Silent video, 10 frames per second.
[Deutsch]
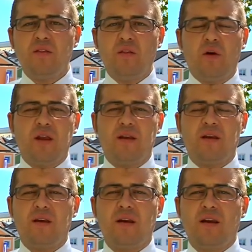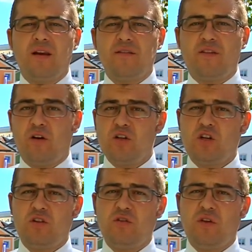neuen
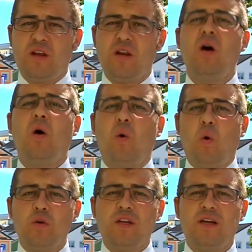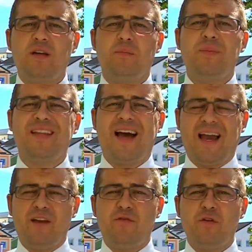Veranstaltungen oder mit der
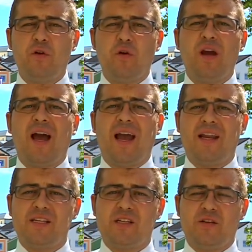Einführung eines